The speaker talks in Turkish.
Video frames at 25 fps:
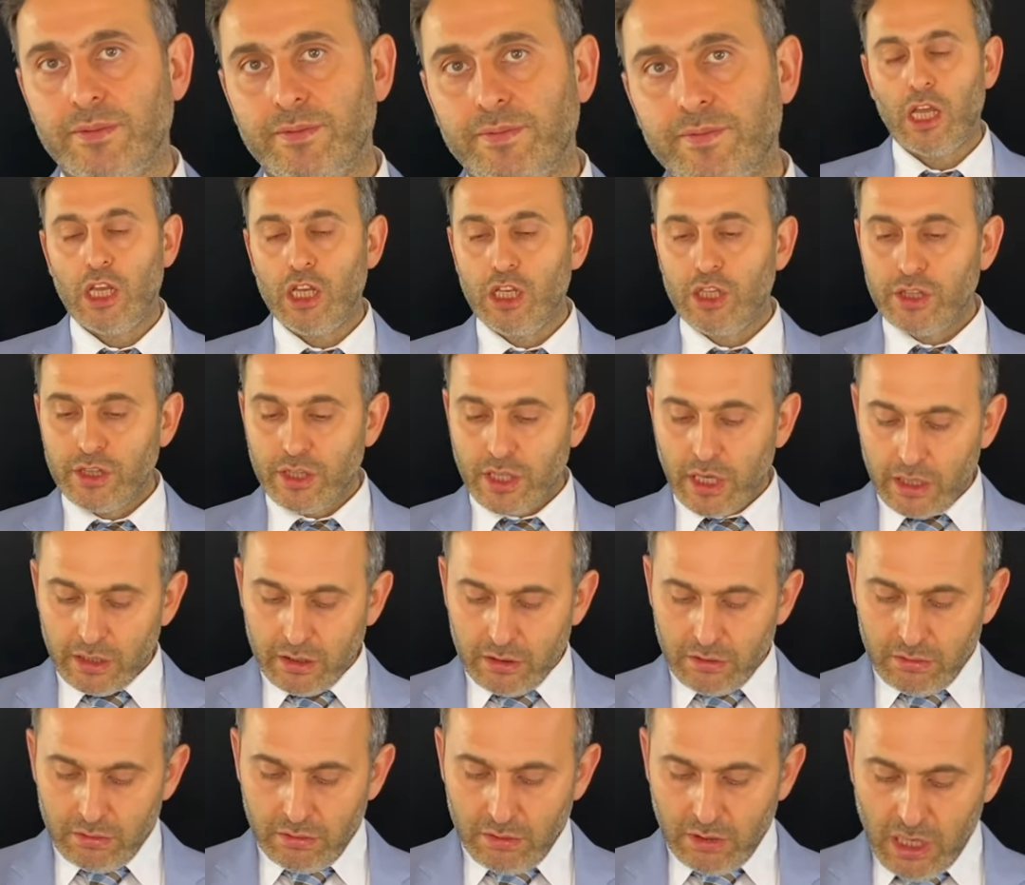Elinden
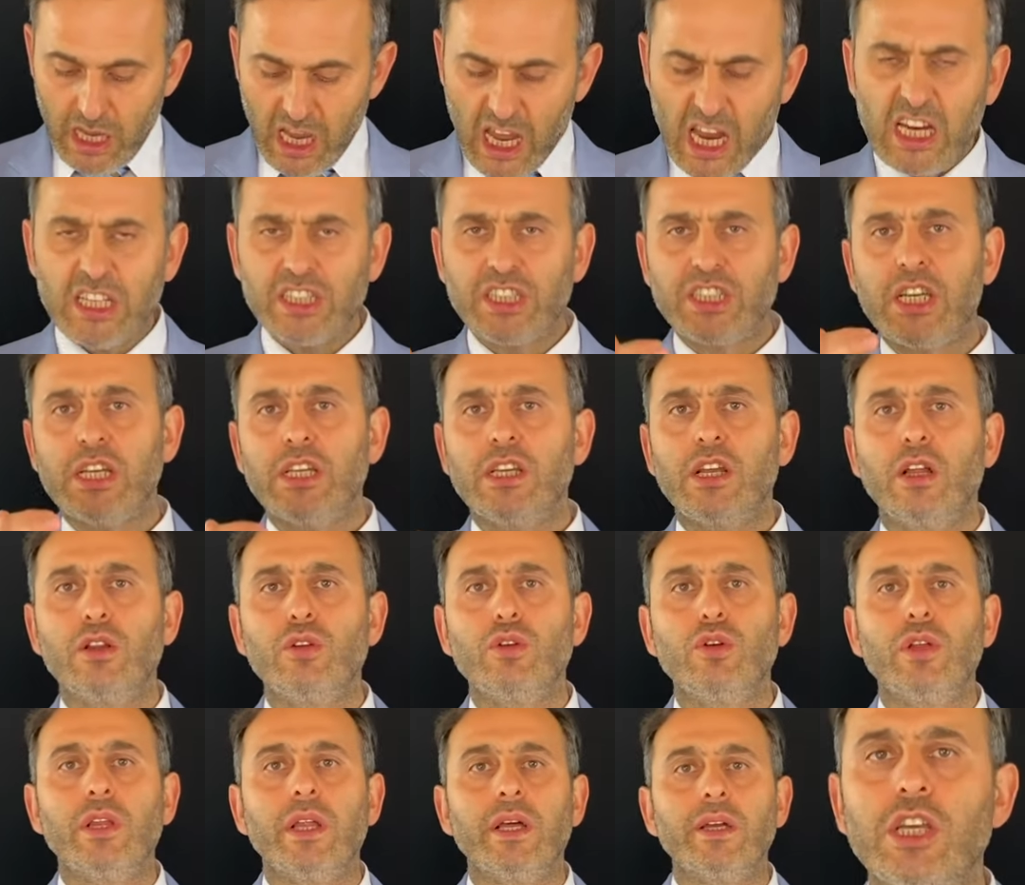her şeyini
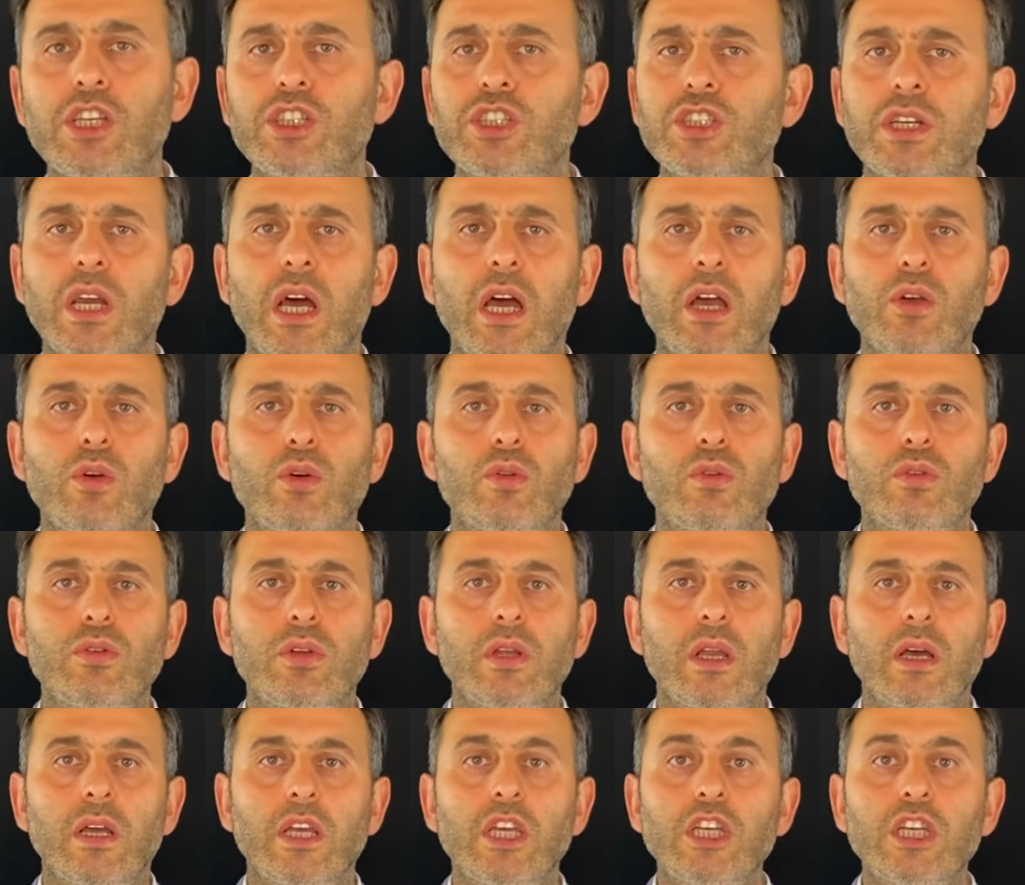alıyorlar icra yoluyla.